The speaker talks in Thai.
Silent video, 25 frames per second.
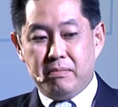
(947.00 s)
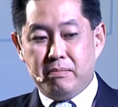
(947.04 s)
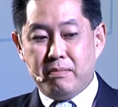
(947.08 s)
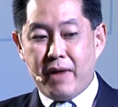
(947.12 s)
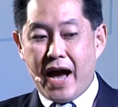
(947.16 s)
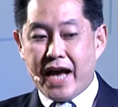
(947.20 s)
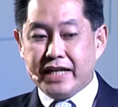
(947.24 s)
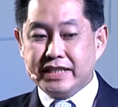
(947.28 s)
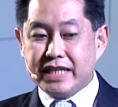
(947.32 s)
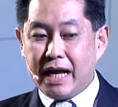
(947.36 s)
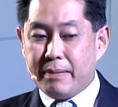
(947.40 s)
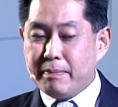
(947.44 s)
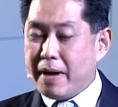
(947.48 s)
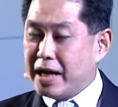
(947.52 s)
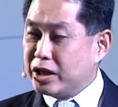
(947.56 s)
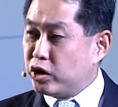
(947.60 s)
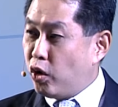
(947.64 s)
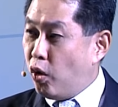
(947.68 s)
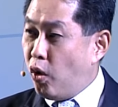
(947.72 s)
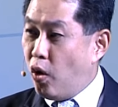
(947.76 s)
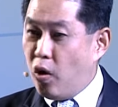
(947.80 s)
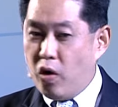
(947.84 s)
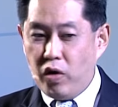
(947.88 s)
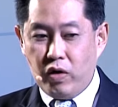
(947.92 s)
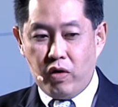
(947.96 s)
ไม้สามารถ
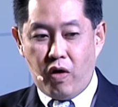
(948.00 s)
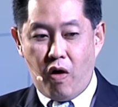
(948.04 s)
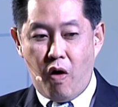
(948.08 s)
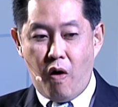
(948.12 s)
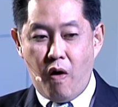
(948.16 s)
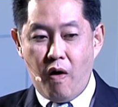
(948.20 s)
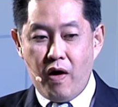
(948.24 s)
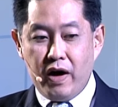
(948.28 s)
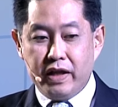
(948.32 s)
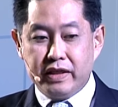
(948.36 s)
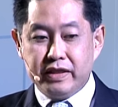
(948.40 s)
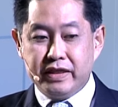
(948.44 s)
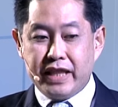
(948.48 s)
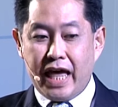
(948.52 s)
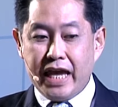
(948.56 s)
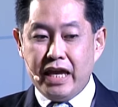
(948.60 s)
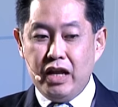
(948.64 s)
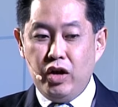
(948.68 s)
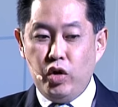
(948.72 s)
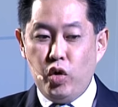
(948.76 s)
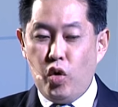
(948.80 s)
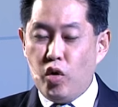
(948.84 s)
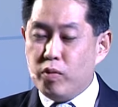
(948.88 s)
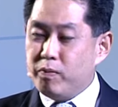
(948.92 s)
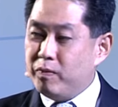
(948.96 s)
โค้งงอใน
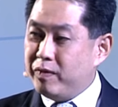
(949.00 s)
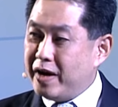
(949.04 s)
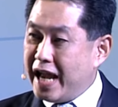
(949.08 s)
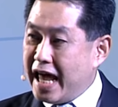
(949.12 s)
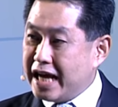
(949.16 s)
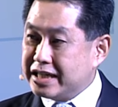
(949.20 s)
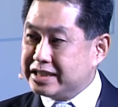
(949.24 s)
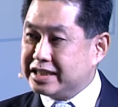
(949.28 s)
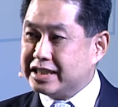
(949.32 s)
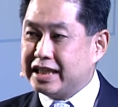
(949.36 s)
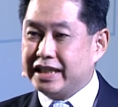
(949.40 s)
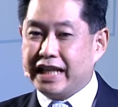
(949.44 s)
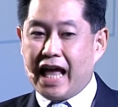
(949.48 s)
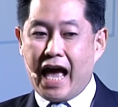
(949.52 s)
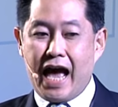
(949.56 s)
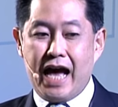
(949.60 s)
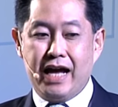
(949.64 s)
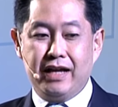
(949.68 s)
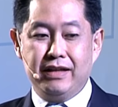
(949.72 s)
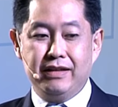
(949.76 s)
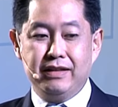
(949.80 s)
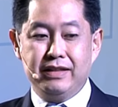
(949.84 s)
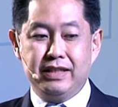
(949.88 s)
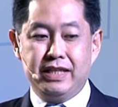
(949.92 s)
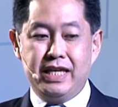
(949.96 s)
รูปลักษณะ
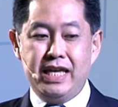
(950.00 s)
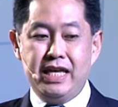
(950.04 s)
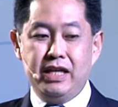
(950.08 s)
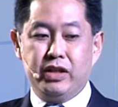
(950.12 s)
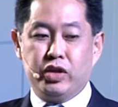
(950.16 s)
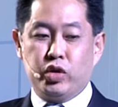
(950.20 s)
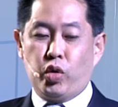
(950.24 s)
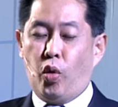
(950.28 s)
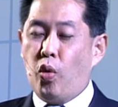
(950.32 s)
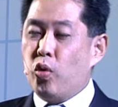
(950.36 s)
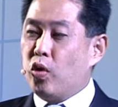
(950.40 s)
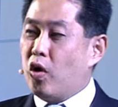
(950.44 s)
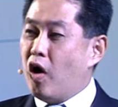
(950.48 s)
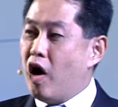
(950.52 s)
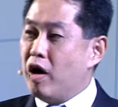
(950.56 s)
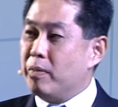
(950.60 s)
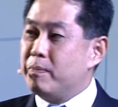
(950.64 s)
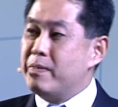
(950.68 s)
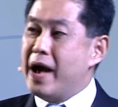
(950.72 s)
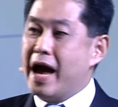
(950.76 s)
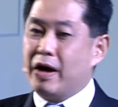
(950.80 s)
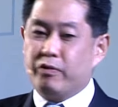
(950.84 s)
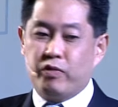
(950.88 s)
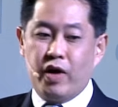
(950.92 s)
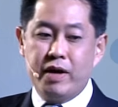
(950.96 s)
ที่ถูกออก
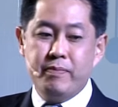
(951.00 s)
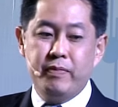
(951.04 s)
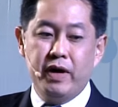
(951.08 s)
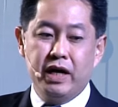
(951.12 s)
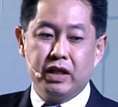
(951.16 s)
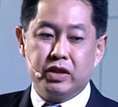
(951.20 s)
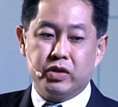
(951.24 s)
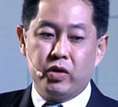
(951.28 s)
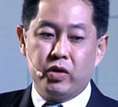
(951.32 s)
แบบไว้เบื้อ